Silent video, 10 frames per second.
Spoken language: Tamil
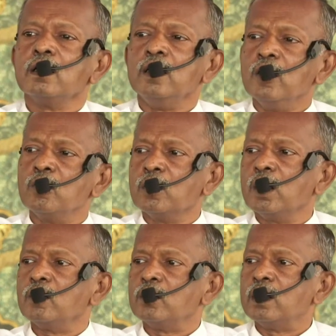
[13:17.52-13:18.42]

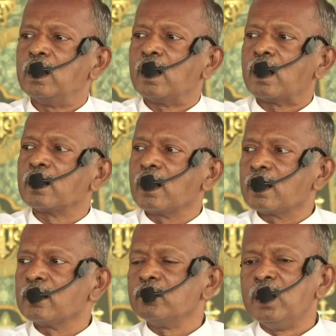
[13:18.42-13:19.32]
நீரோடையினுடைய
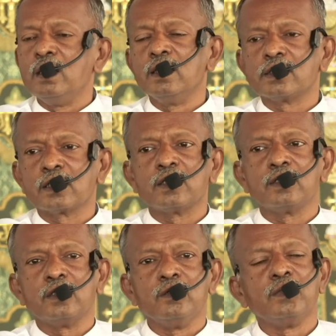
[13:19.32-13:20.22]
அழகான மெல்லிய
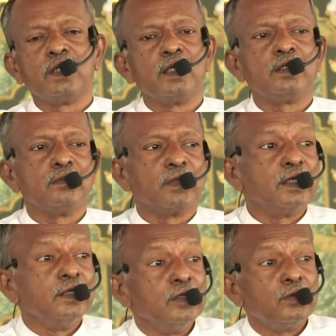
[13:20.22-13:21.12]
சத்தத்தையும் கேட்டு
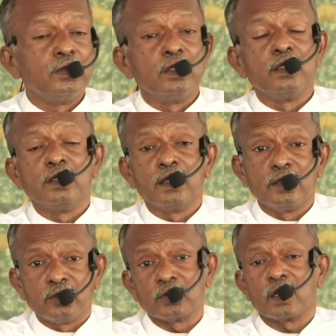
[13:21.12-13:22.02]
மகிழ்ந்து கொண்டிருந்தேன்
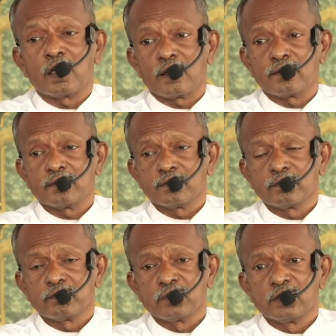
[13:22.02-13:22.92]
என்று சொன்னார்
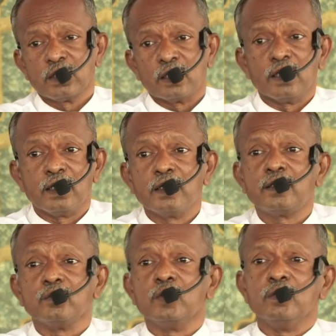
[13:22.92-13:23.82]
அதை
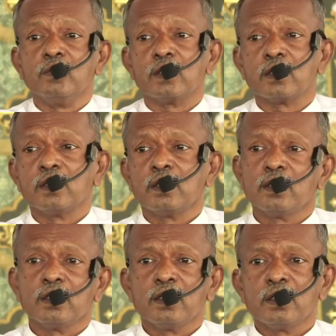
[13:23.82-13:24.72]
கேட்ட முனிவர்
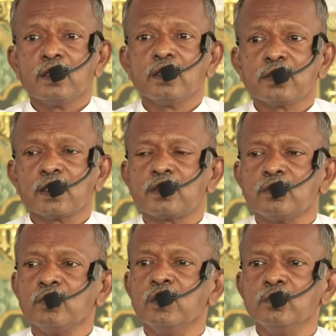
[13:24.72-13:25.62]
சற்று
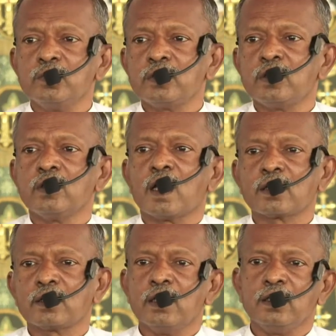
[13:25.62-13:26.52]
இன்னும் சிறு
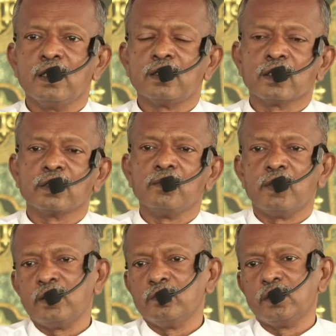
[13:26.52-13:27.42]
நாட்கள் இங்கே தங்க
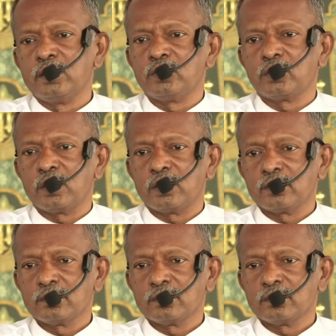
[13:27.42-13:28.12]
வேண்டும் என்று சொல்லி